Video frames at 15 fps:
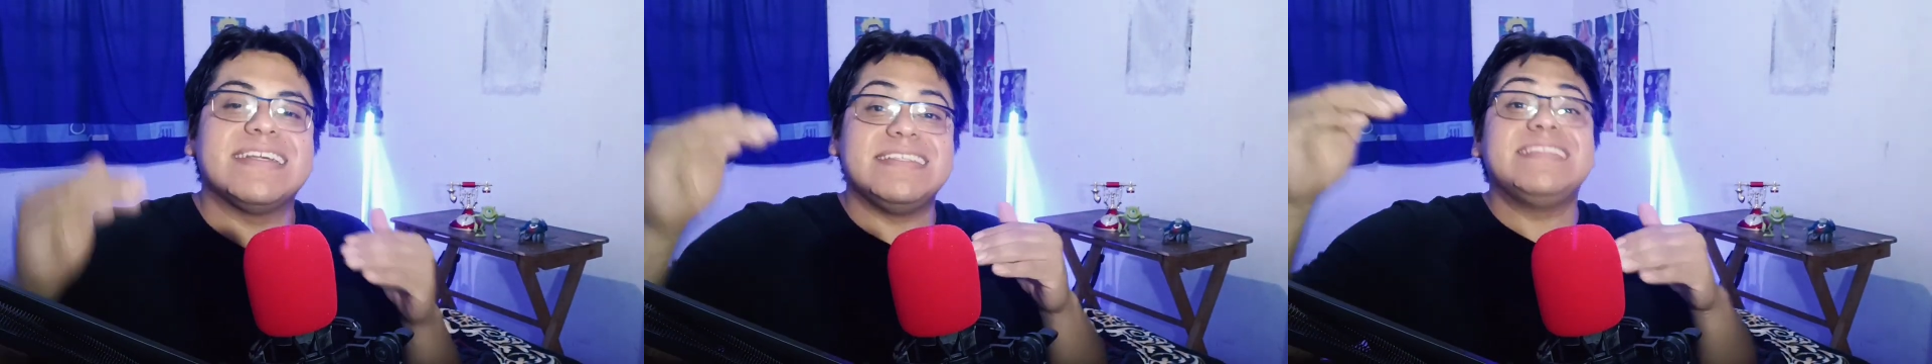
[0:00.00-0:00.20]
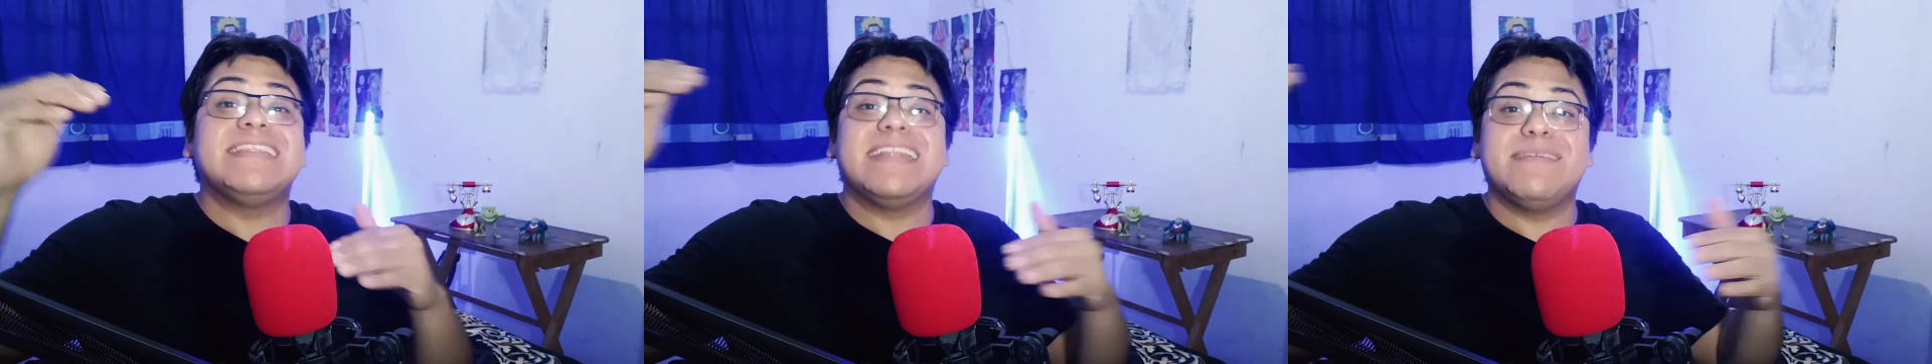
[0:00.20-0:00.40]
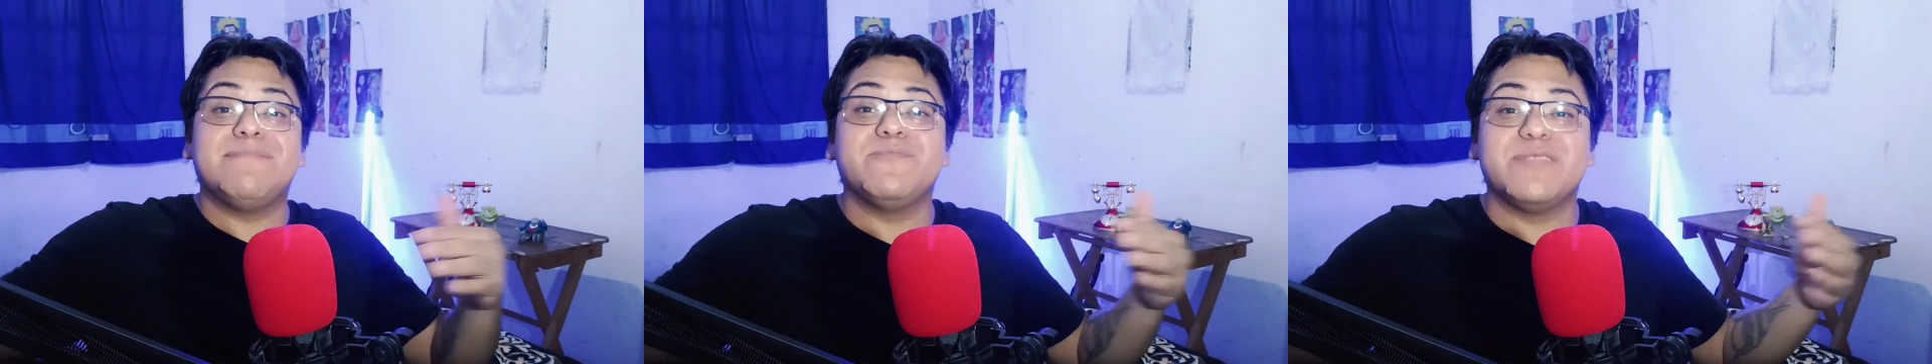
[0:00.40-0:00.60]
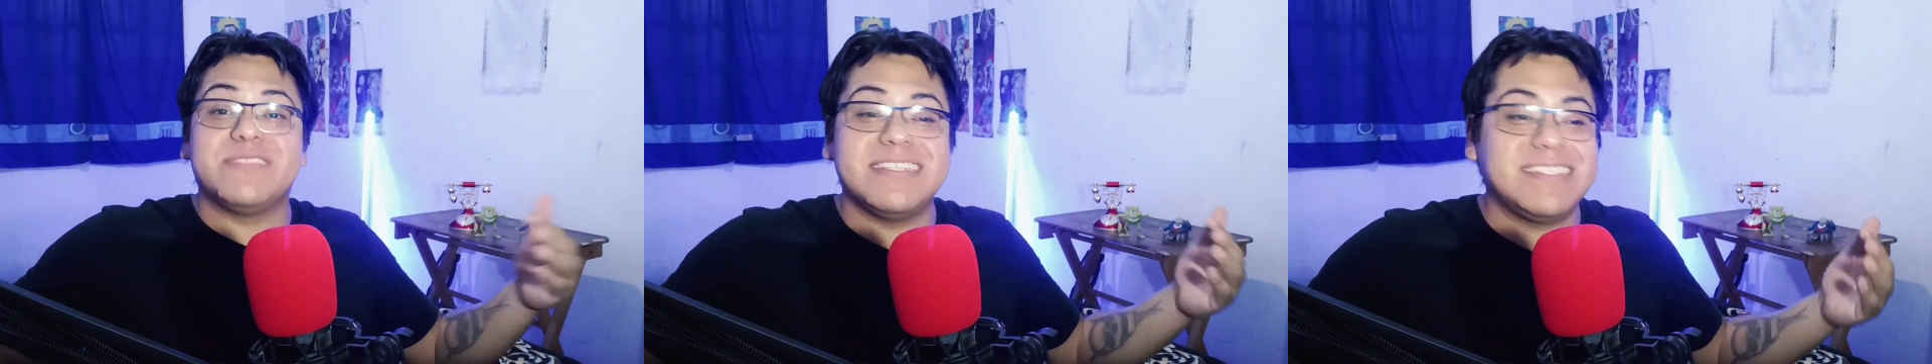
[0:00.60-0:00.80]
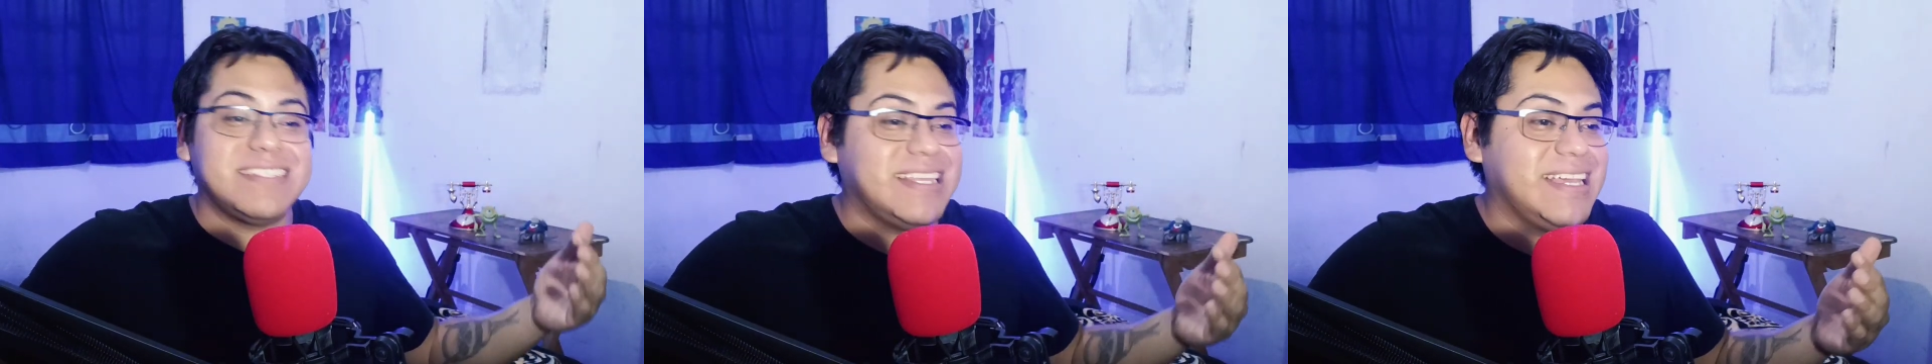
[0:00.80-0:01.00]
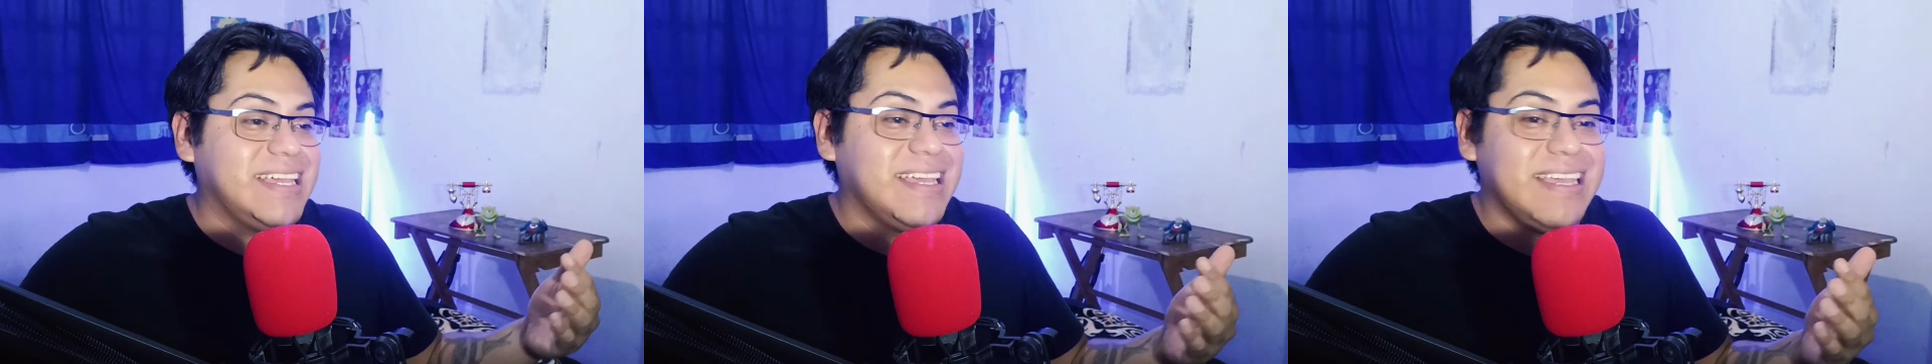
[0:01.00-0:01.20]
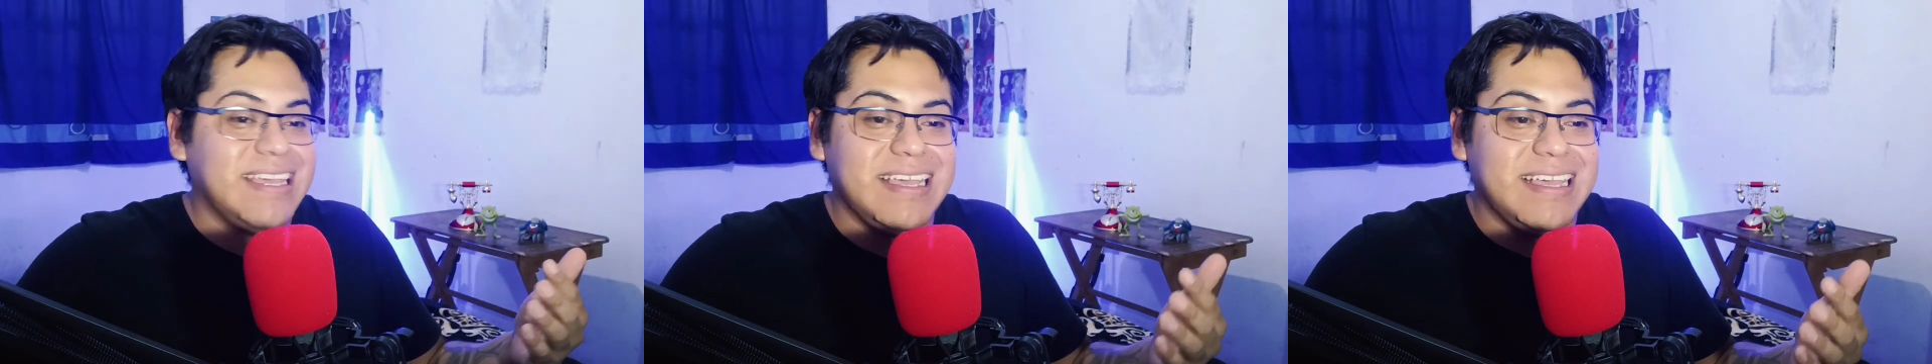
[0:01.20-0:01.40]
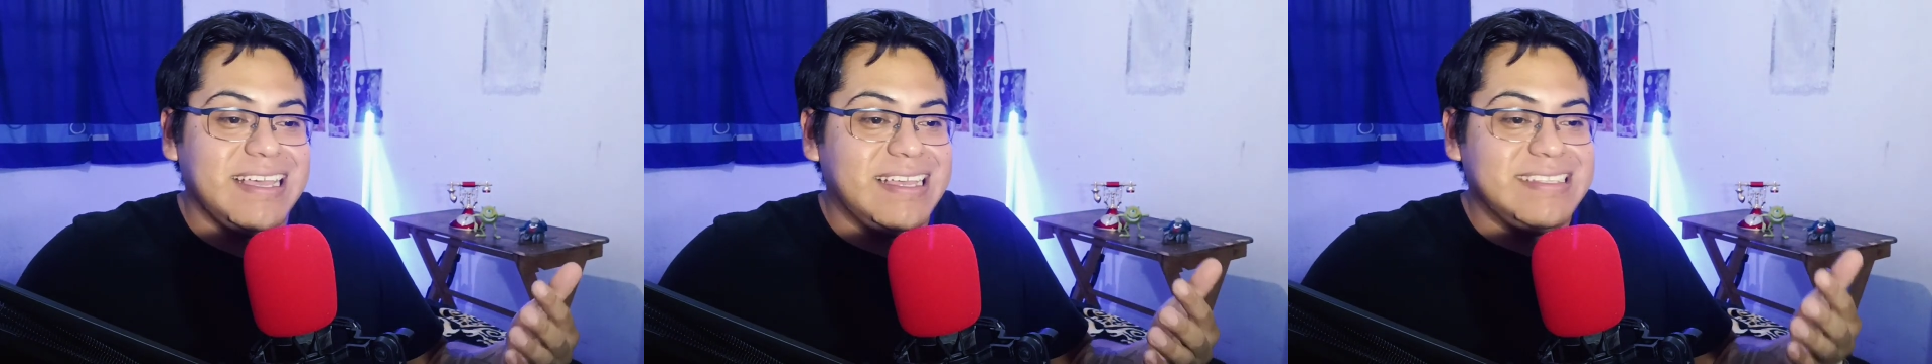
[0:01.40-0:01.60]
que sí tenemos este